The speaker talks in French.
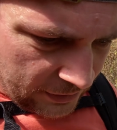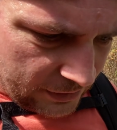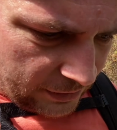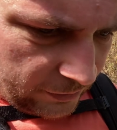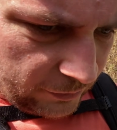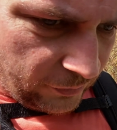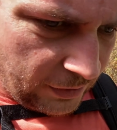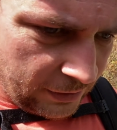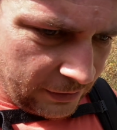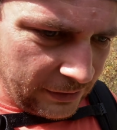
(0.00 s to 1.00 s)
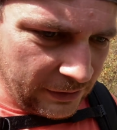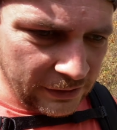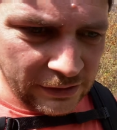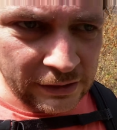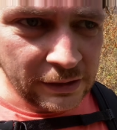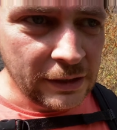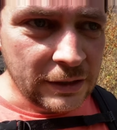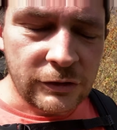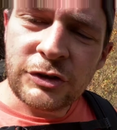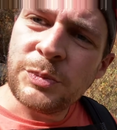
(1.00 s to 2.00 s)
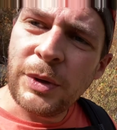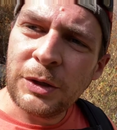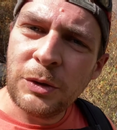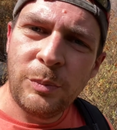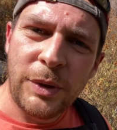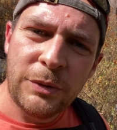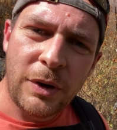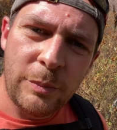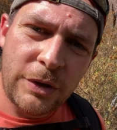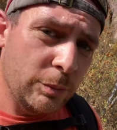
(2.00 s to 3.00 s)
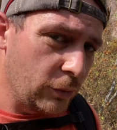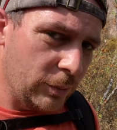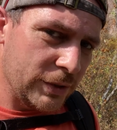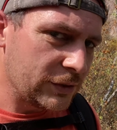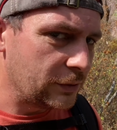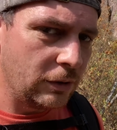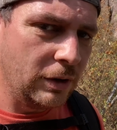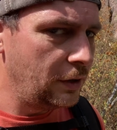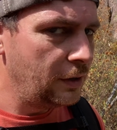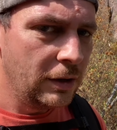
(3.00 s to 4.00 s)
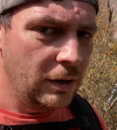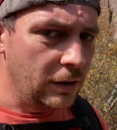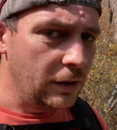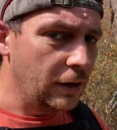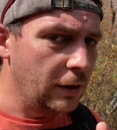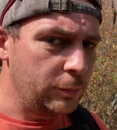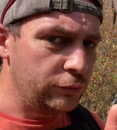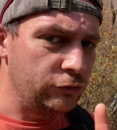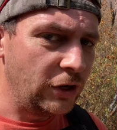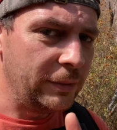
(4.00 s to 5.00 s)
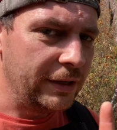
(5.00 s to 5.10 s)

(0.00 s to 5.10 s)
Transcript: Ça va le faire. J'espère que le panorama est beau parce que là, plus jamais.